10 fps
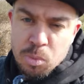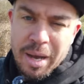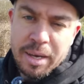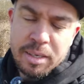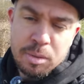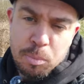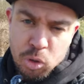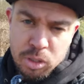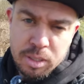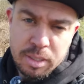Zum einen
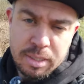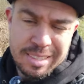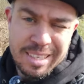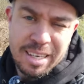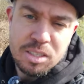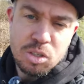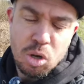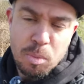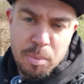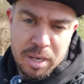möchte ich das Ganze
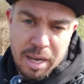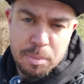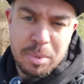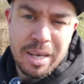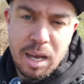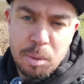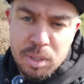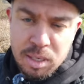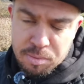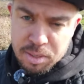noch mal mit einem
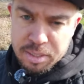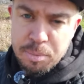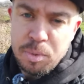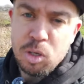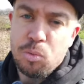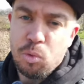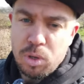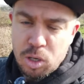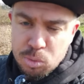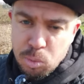
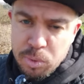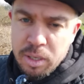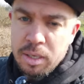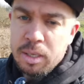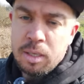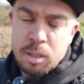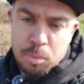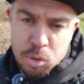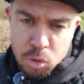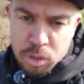Kabel-Lavalier-Mikrofon ausprobieren.
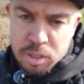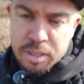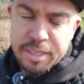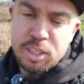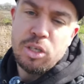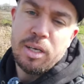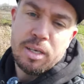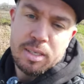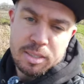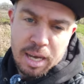Bedeutet, ich
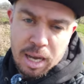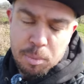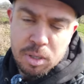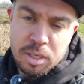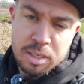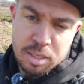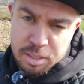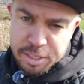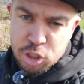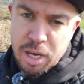stecke das Kabel in
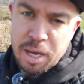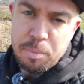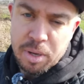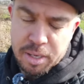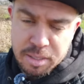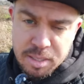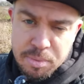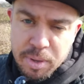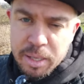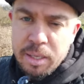das DJI Mic
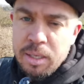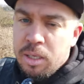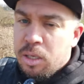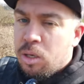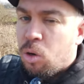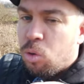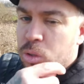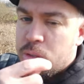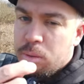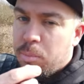2
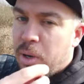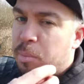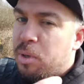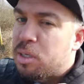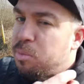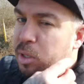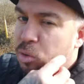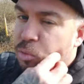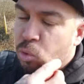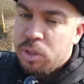und packe mir das
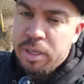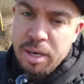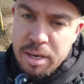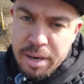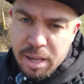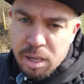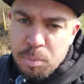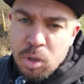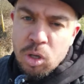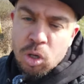Mikrofon hier in den
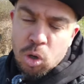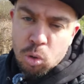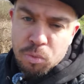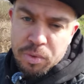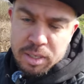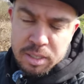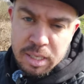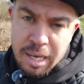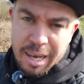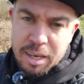Helm und werde
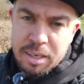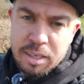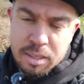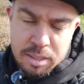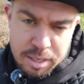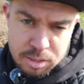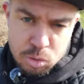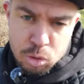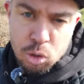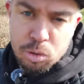hier einige
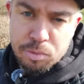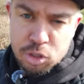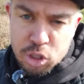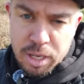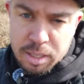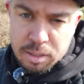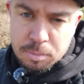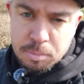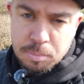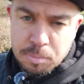Testdurchläufe
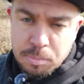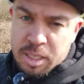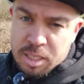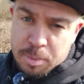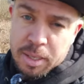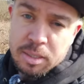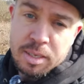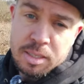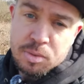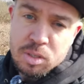starten. Der
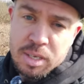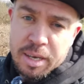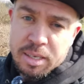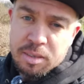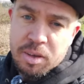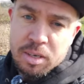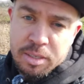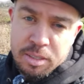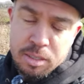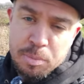zweite Test wird sein, ich
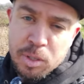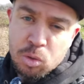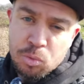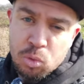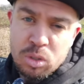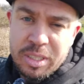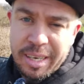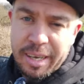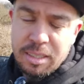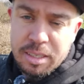werde dieses Mikrofon
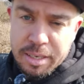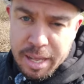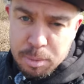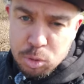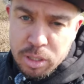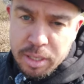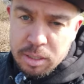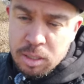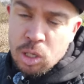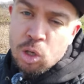direkt in den Helm
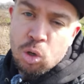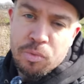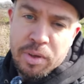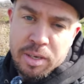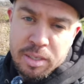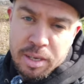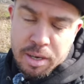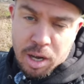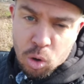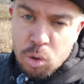stecken und werde hier
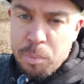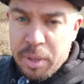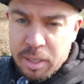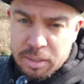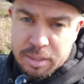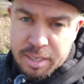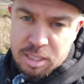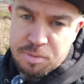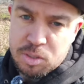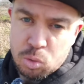dann auch mehrere
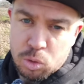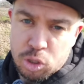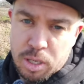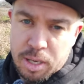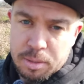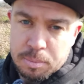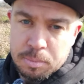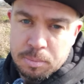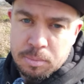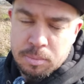Testversuche starten.
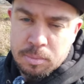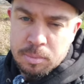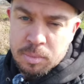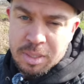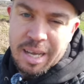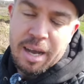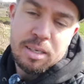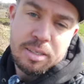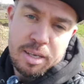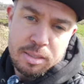Der
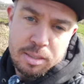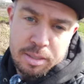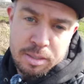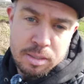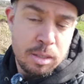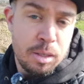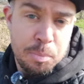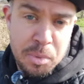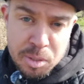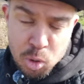eine Test ist
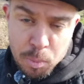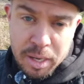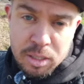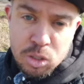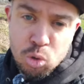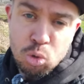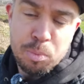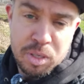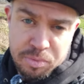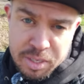mit dem normalen
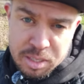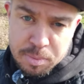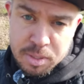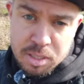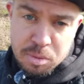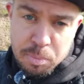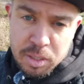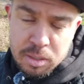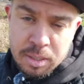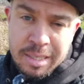Ton mit 24
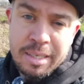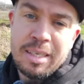Bit.